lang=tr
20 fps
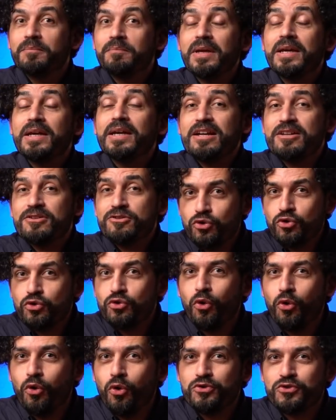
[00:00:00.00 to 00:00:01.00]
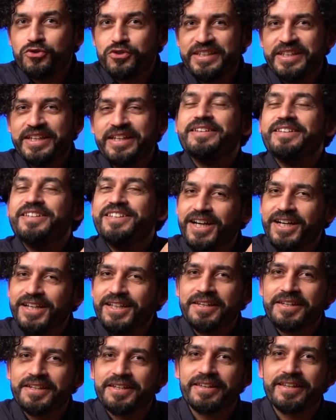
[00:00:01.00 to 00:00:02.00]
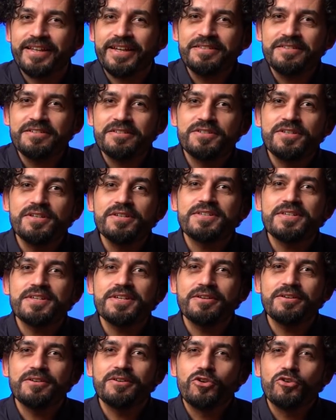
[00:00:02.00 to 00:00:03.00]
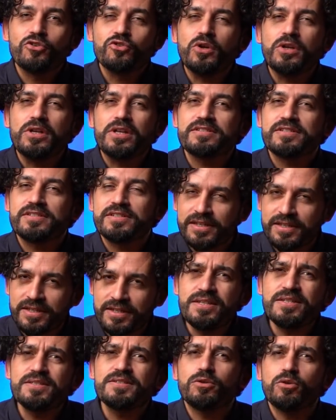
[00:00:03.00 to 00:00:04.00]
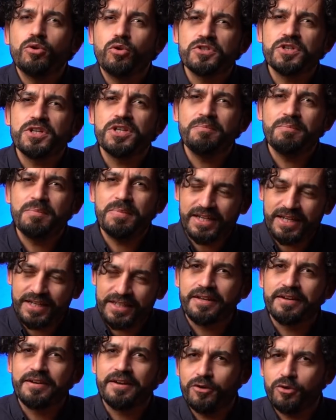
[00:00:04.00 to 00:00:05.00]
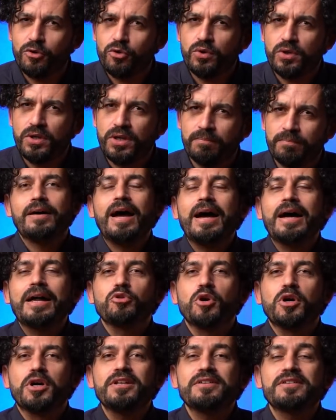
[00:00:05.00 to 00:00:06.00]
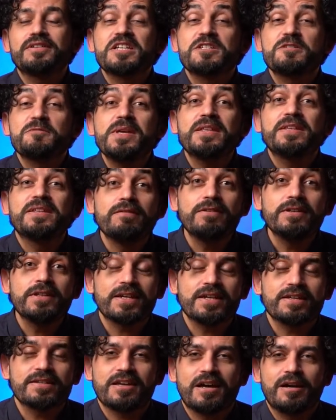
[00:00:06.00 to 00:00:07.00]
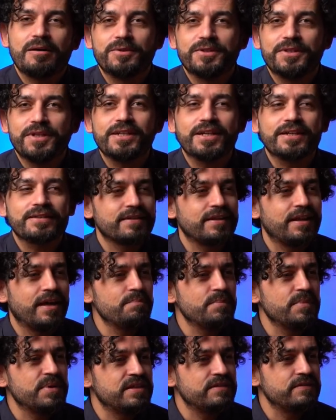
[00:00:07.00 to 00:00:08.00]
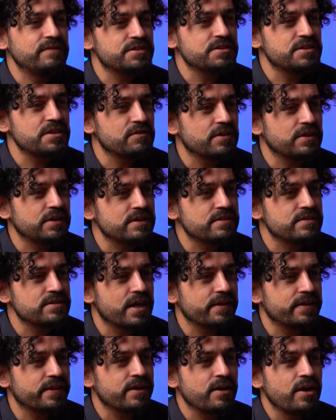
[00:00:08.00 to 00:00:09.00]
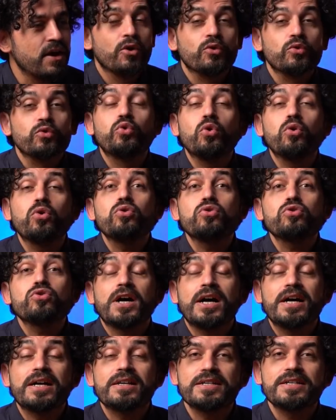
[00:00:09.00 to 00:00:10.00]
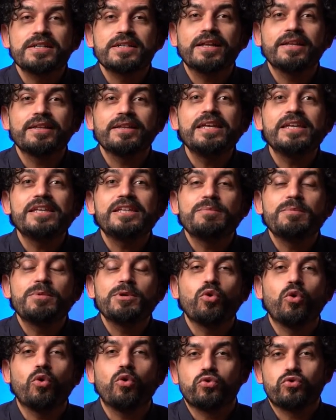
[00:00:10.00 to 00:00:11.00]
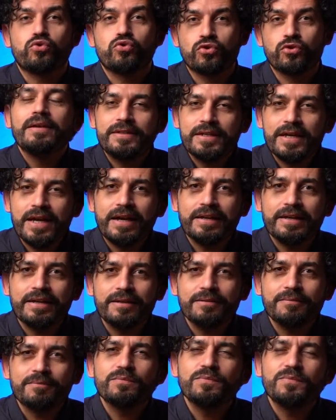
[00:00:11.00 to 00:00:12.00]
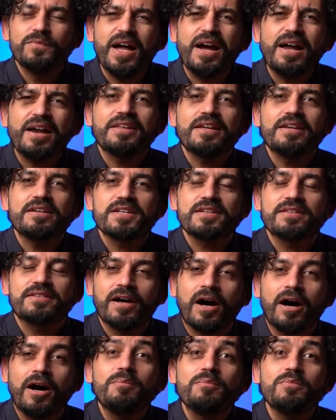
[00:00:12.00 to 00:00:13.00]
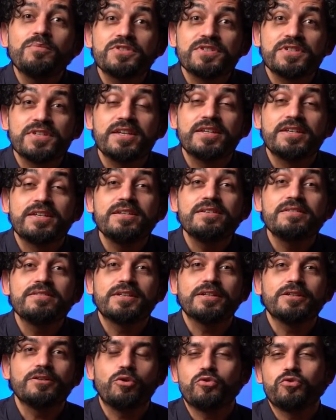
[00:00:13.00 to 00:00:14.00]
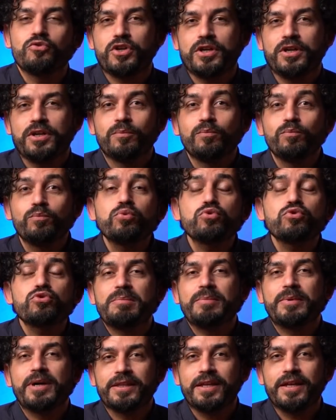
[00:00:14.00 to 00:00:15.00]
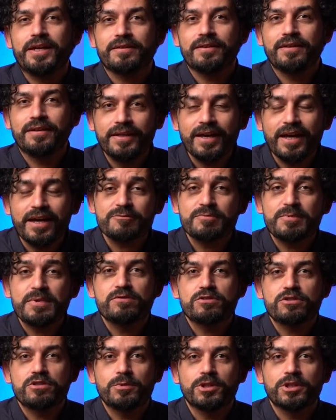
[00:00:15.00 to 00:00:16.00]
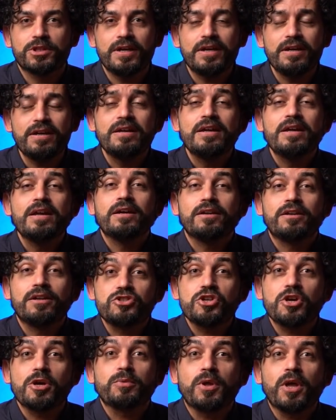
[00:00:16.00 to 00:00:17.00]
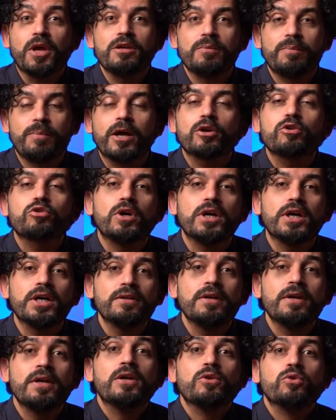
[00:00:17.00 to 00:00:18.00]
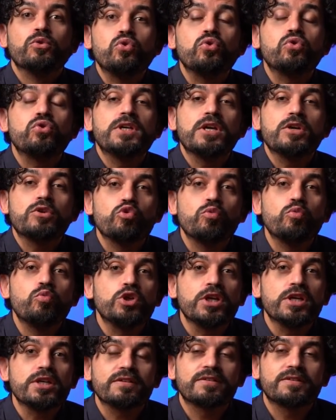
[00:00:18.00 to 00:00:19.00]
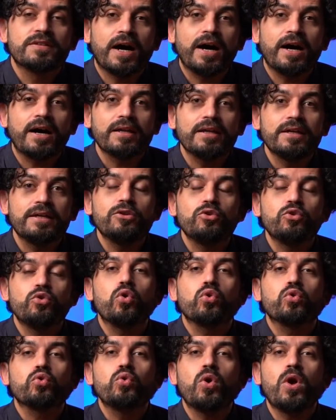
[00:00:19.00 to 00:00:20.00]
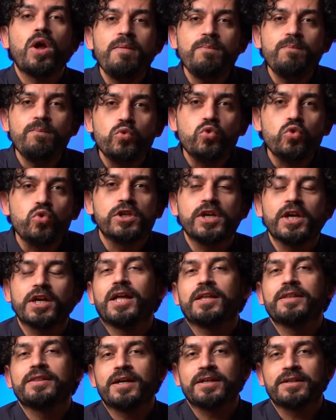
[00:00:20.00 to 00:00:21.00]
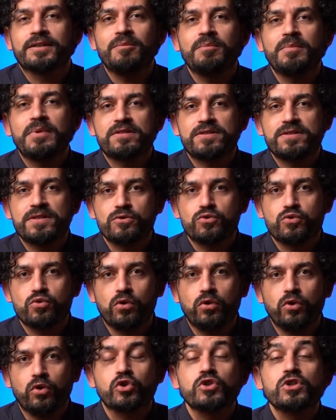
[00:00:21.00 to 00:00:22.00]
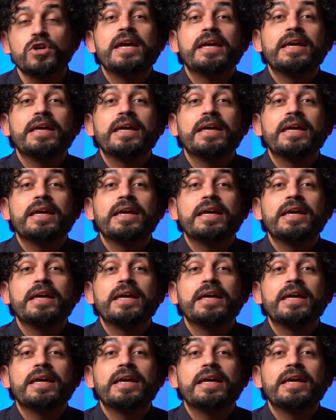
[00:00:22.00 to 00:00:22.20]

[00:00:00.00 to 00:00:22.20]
Birkaç gün öncenin yalanından sizi şöyle 8 yıl öncenin bir yalanına götüreyim. Erdoğan'ın resmi Twitter hesabından atılan bir tweet sevgili izleyenler. 9 Haziran 2013 yani neredeyse tam 8 yıl önce bu zamanlar yaz mevsiminde Recep Tayyip Erdoğan Türkiye Cumhuriyeti tarihinin gördüğü en büyük yalanlardan birisini söylüyor.